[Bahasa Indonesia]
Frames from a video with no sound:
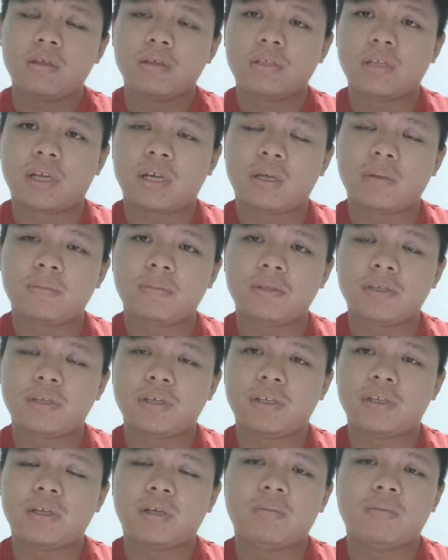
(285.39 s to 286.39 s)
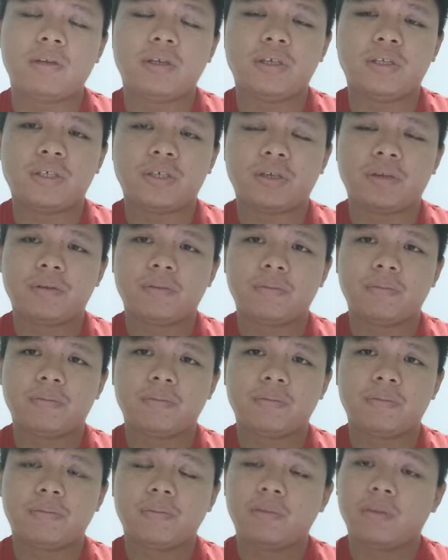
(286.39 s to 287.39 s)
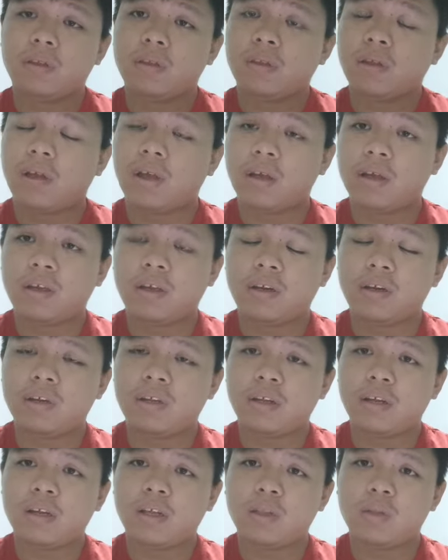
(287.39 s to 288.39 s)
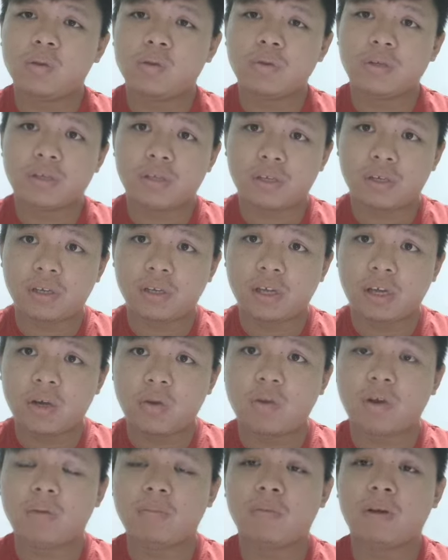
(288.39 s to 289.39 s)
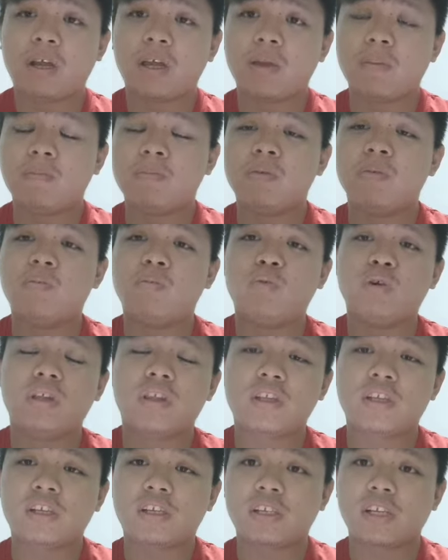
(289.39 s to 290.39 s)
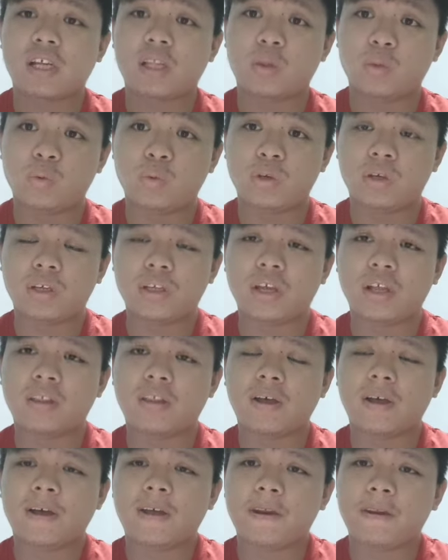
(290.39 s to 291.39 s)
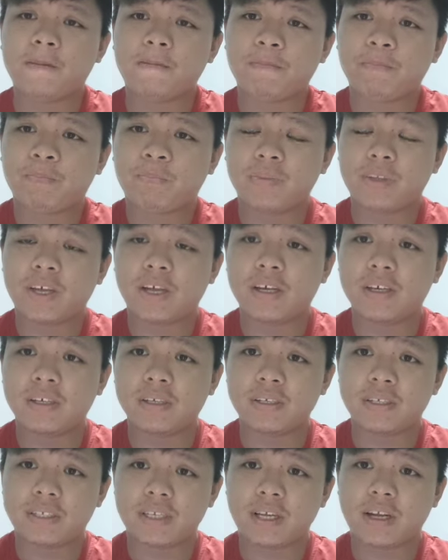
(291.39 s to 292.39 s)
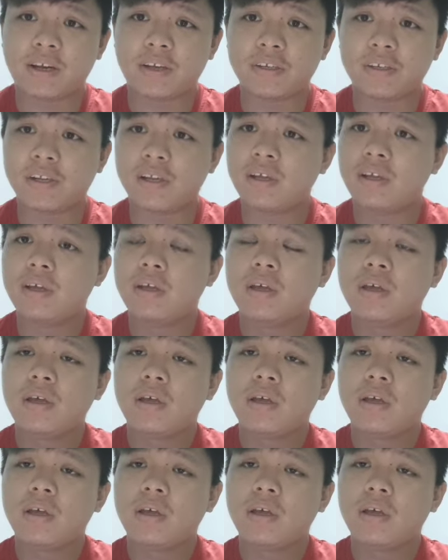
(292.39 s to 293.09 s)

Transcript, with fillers: Salam sejahtera Malaysia. Akhirnya Datuk Seri Anwar Ibrahim membuat satu kenyataan yang saya rasa